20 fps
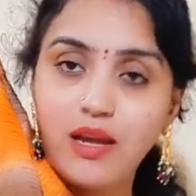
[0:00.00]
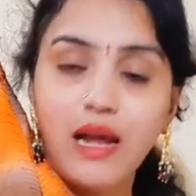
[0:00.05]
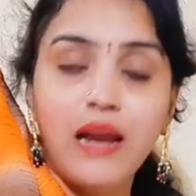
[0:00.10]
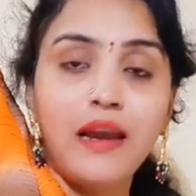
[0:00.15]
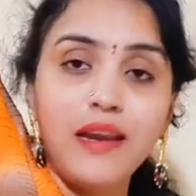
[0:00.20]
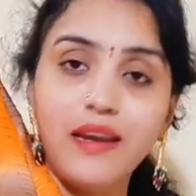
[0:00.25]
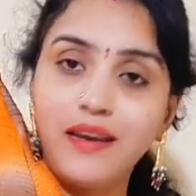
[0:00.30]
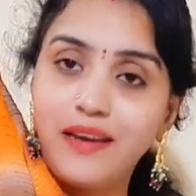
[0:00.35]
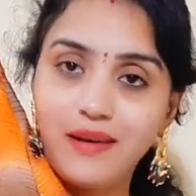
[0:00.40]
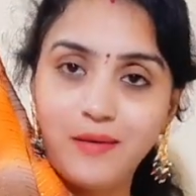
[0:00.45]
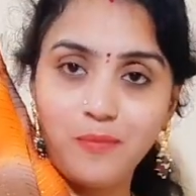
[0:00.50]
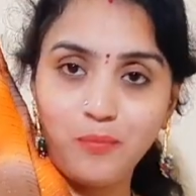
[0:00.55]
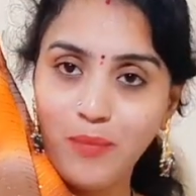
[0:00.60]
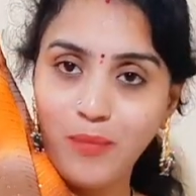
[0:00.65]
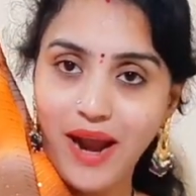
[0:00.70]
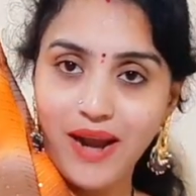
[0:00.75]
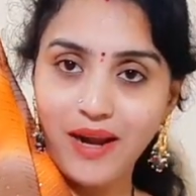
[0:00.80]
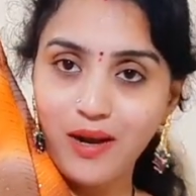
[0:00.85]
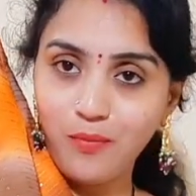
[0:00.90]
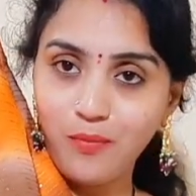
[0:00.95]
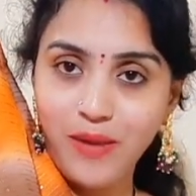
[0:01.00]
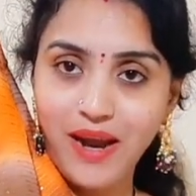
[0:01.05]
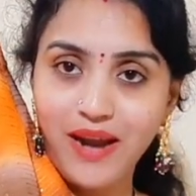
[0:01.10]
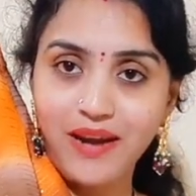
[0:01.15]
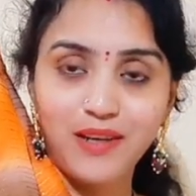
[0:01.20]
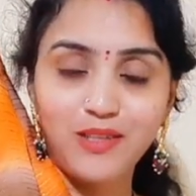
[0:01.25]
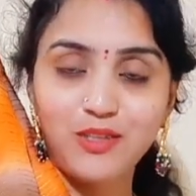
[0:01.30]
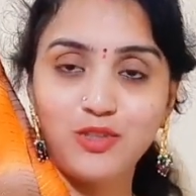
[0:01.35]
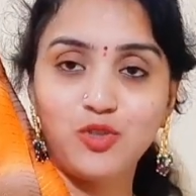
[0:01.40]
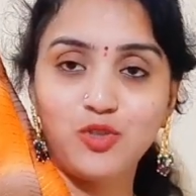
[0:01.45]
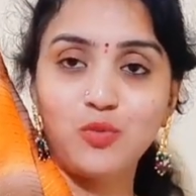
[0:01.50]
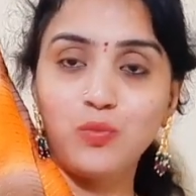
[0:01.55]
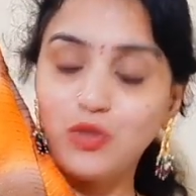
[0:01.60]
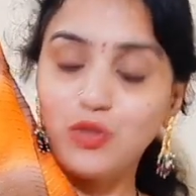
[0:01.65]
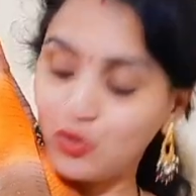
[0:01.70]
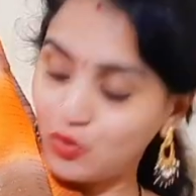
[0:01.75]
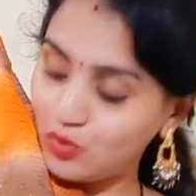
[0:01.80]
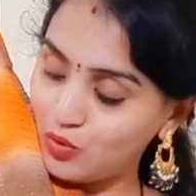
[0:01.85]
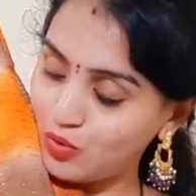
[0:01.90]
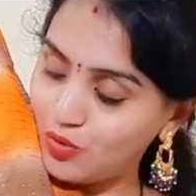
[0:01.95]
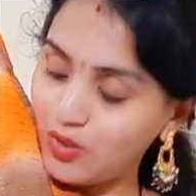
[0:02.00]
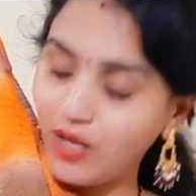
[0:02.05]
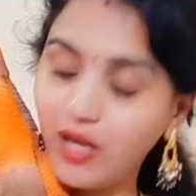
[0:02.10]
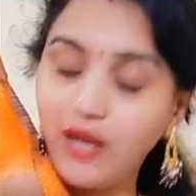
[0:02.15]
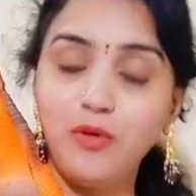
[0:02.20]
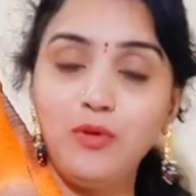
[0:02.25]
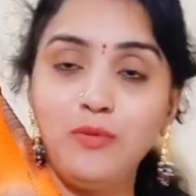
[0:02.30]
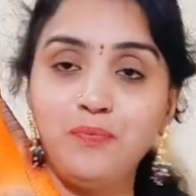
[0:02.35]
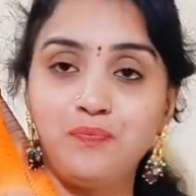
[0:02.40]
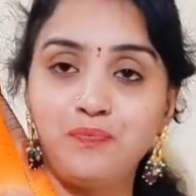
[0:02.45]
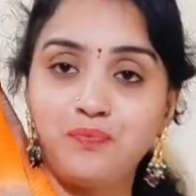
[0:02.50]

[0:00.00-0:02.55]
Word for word: అంటే ప్యాటర్ ప్యాటర్న్స్ చూపిస్తుంటున్నాను